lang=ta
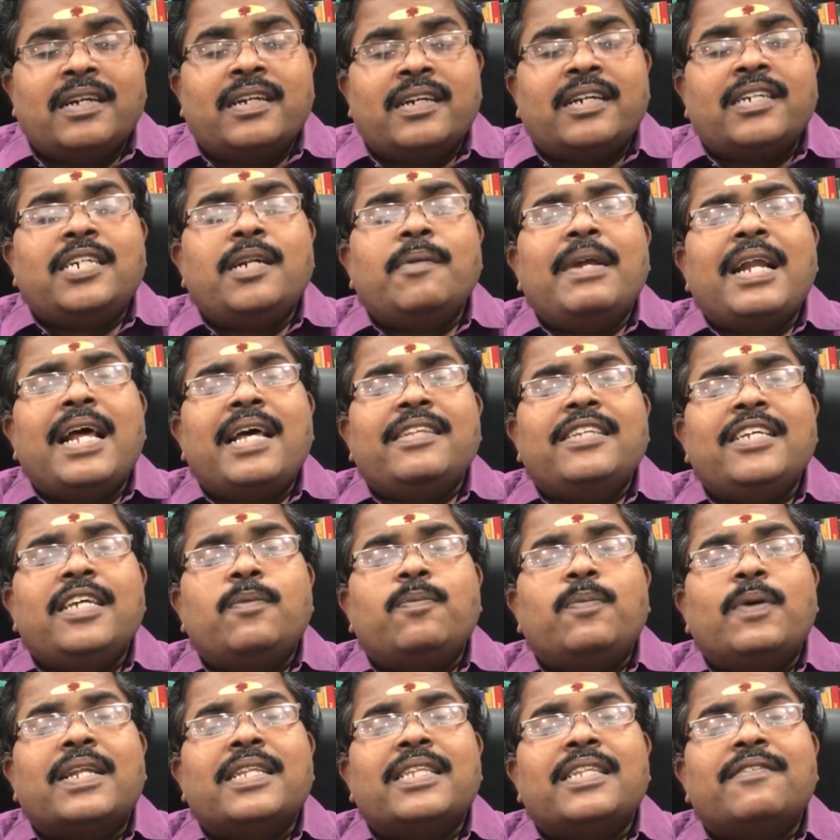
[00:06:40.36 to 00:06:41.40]

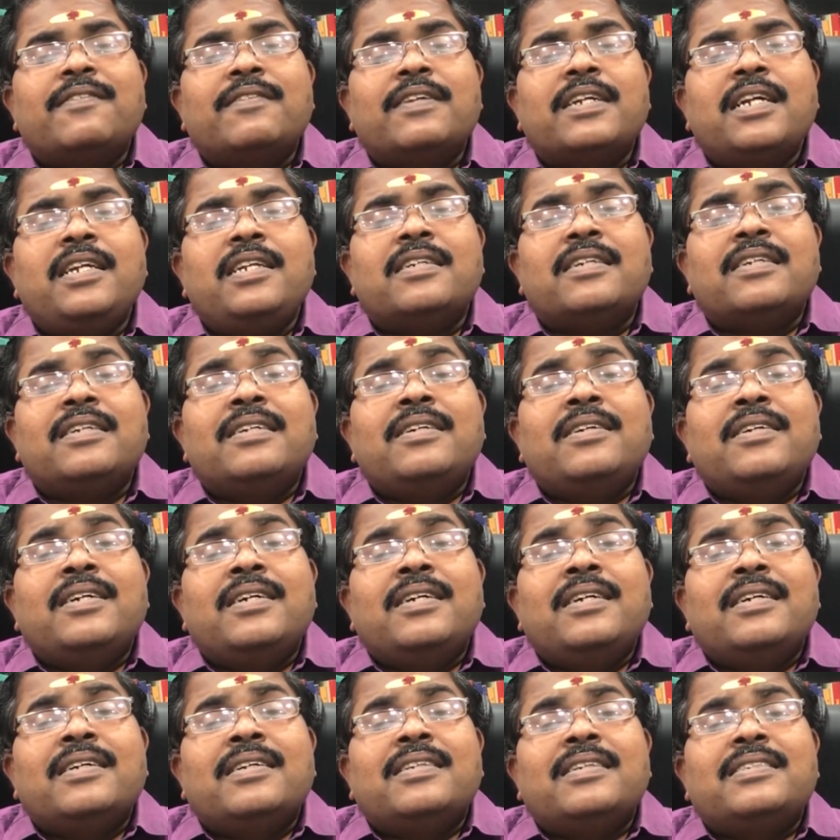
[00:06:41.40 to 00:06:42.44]
ரிஷபராசியில் பிறந்தவர்கள்
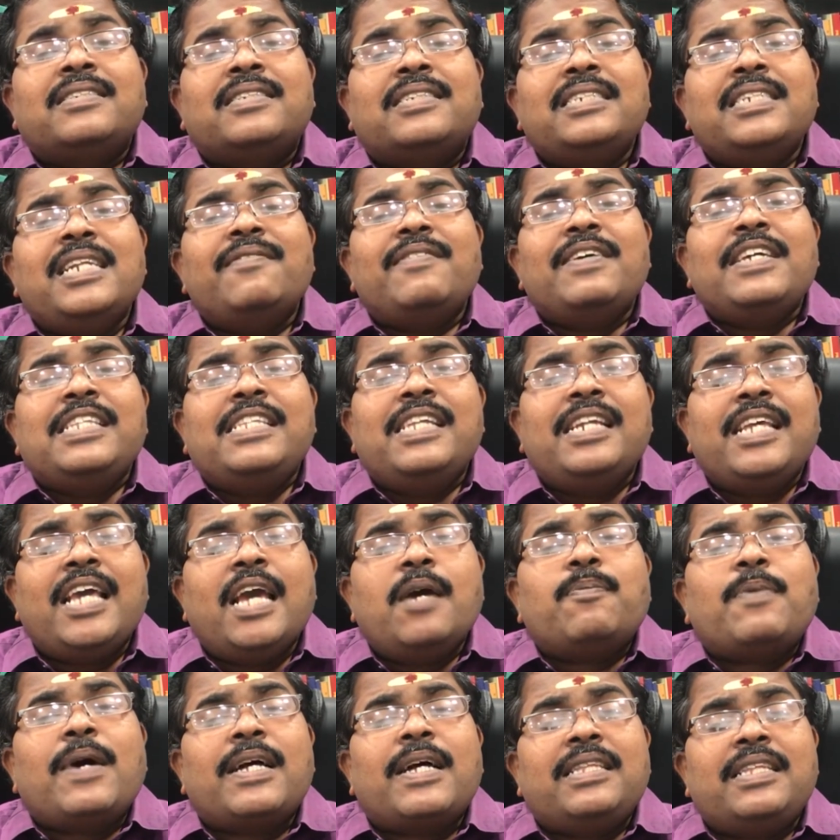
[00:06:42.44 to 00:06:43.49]
சின்ன
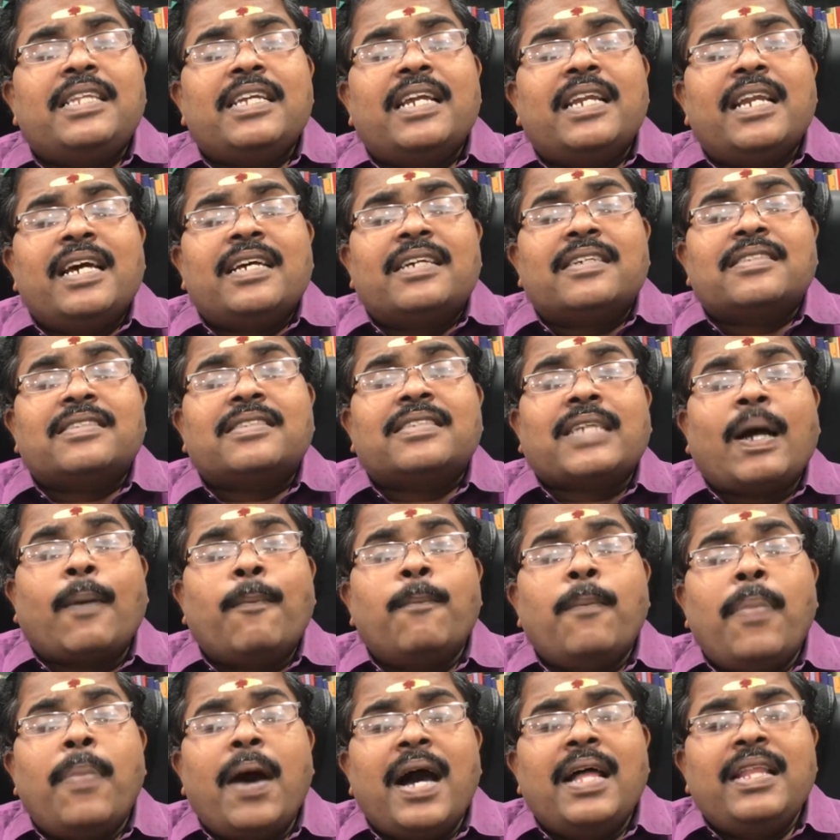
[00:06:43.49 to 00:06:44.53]
வயசுலேயே பார்த்தீங்கன்னா
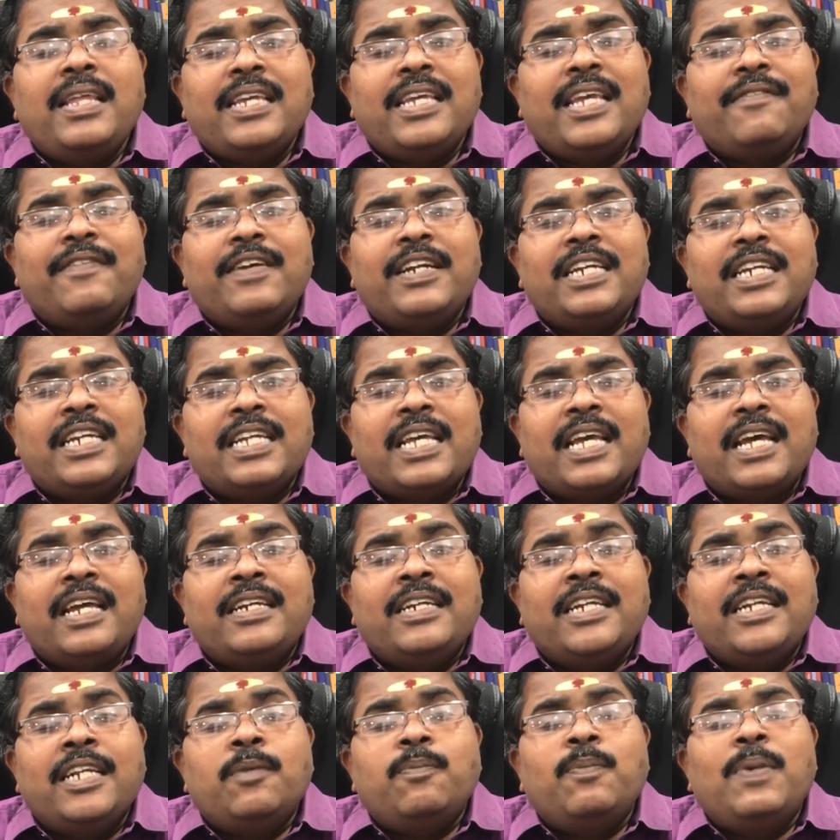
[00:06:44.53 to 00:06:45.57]
சம்பாதிக்க வேண்டிய
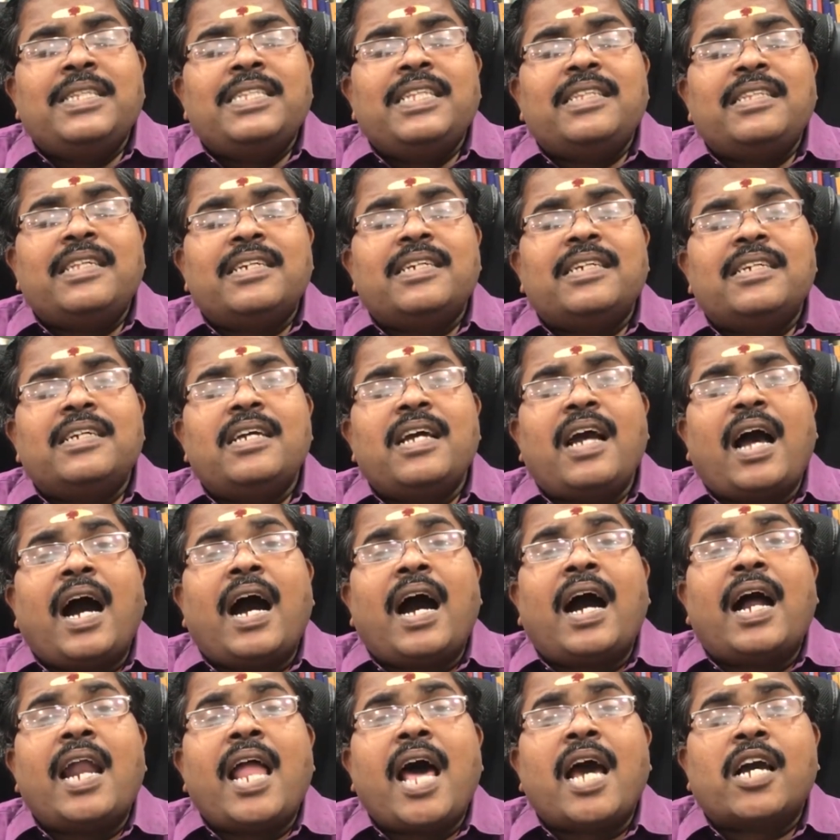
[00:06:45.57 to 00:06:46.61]
நிர்பந்தத்திற்கு
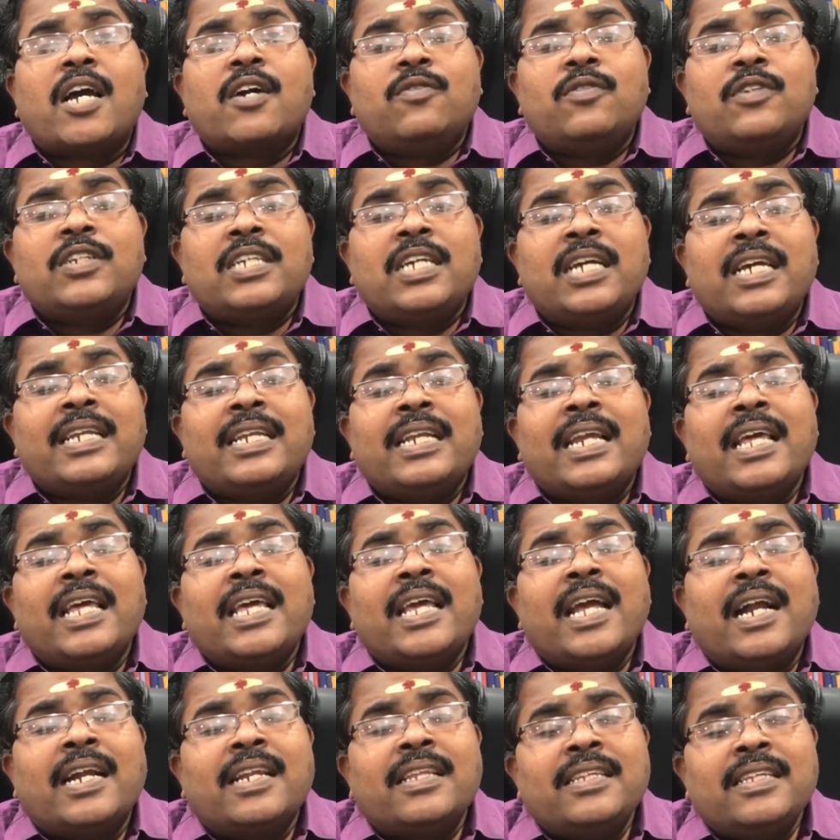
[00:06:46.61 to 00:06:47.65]
ஆளாகக்கூடிய
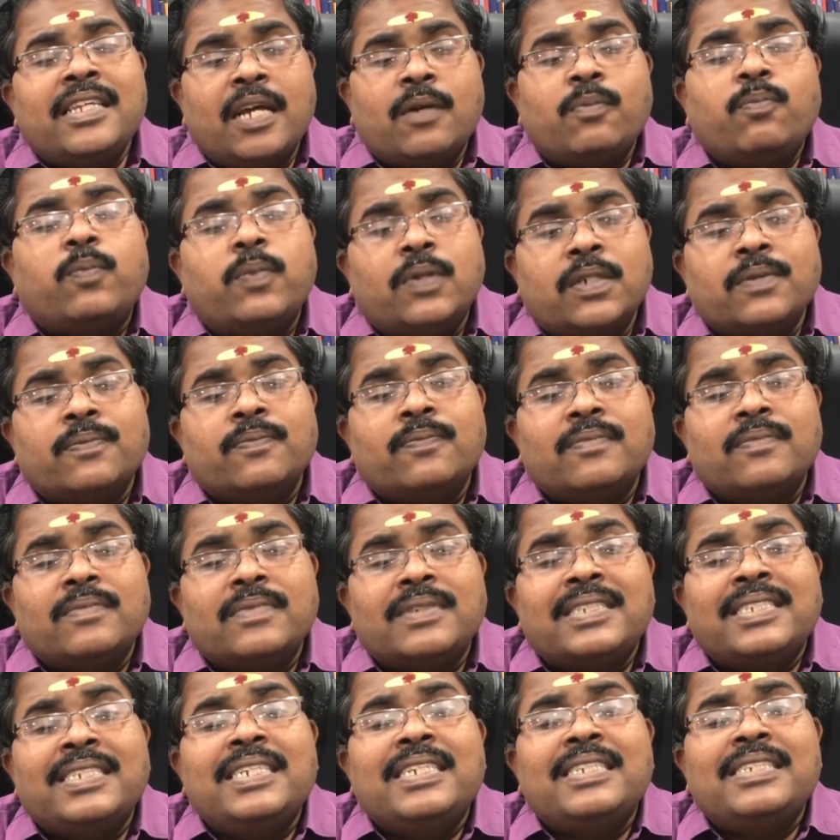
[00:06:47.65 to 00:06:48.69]
நிலையானது ஏற்படும்
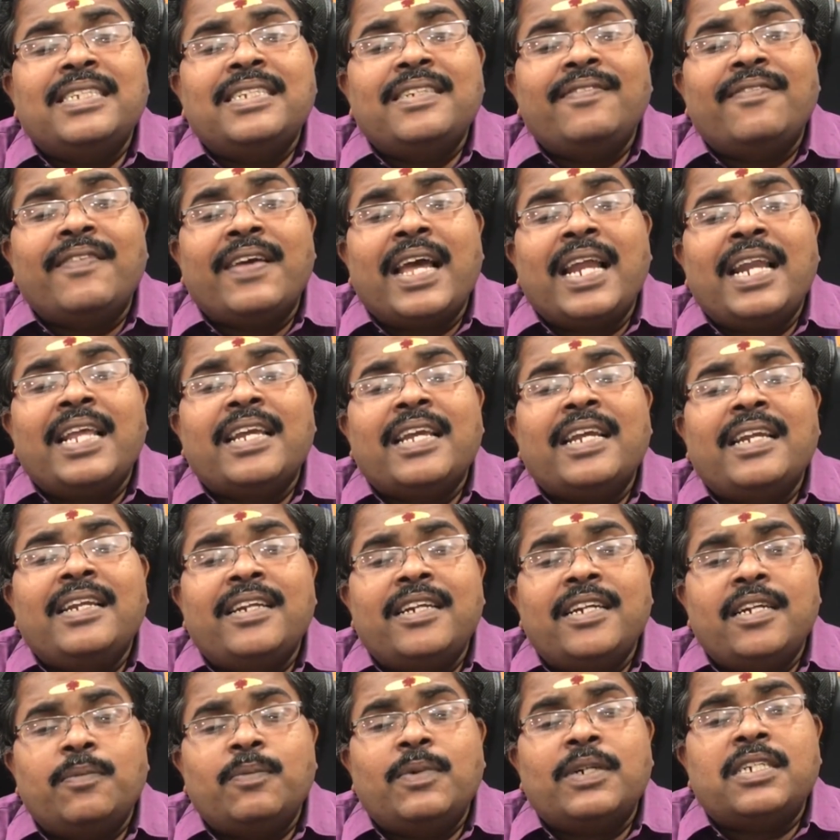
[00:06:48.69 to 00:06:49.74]
சிறு சிறு வேலைகளில்
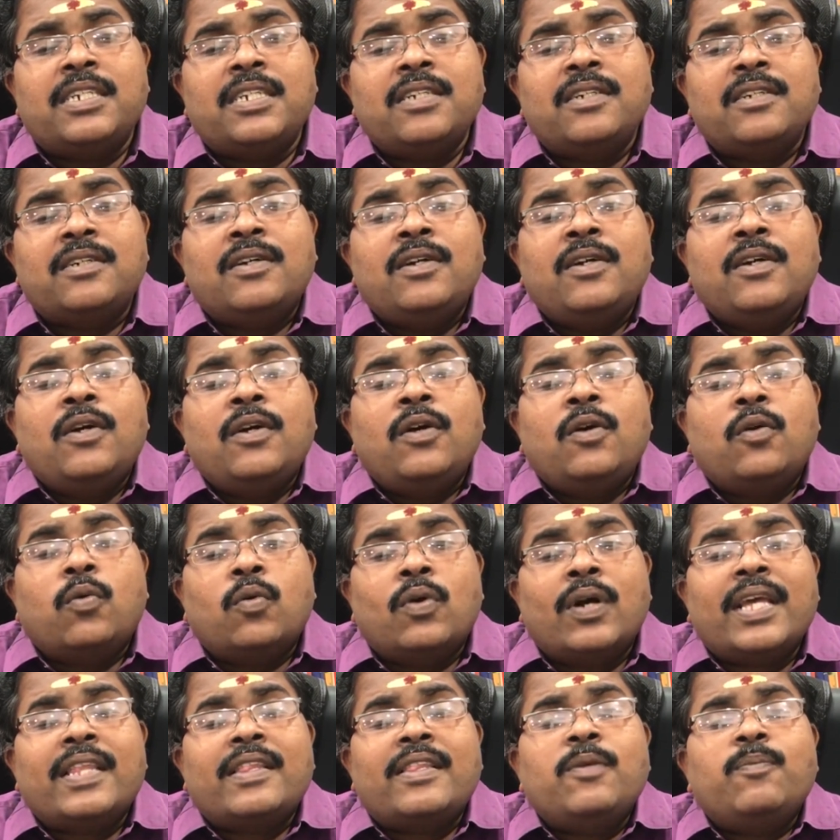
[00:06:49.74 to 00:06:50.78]
ஈடுபட்டு
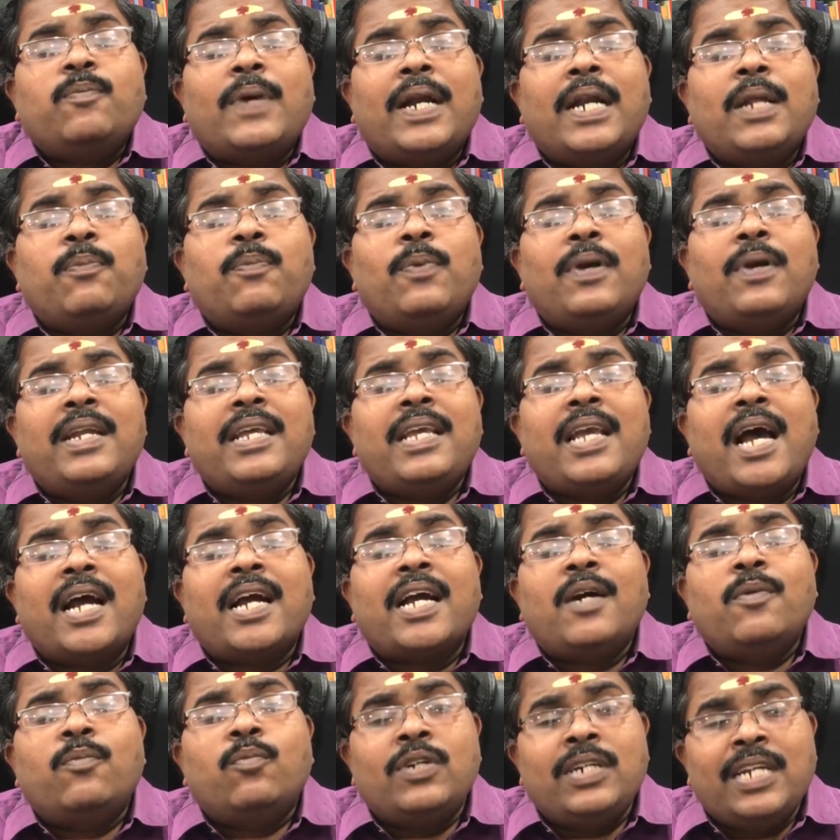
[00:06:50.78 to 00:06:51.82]
உழைத்து படிப்படியாக
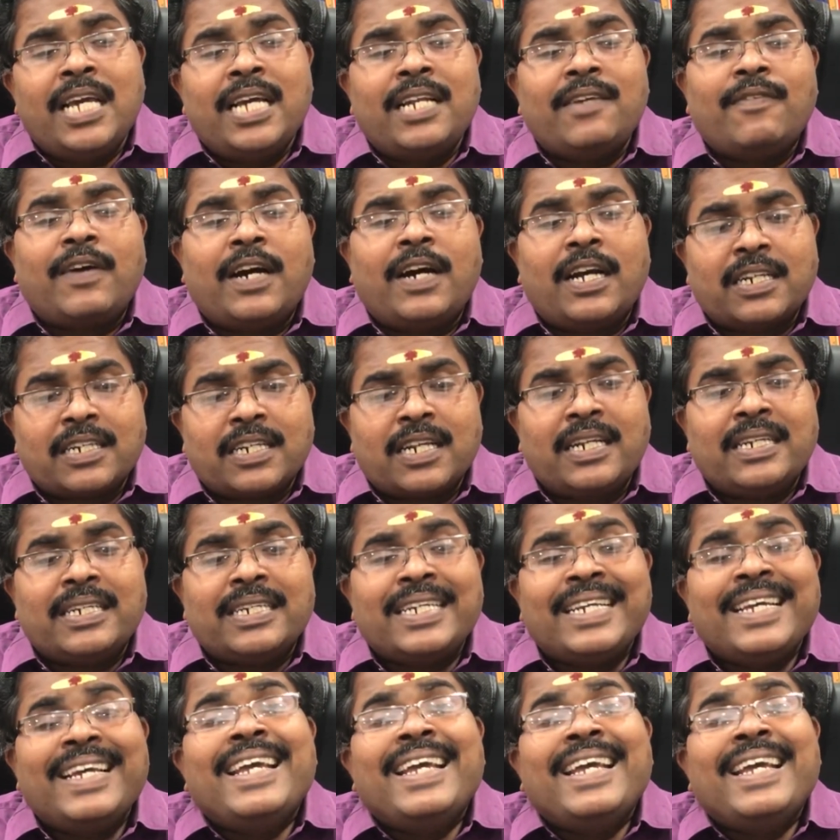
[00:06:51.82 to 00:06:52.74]
முன்னேறுவார்கள்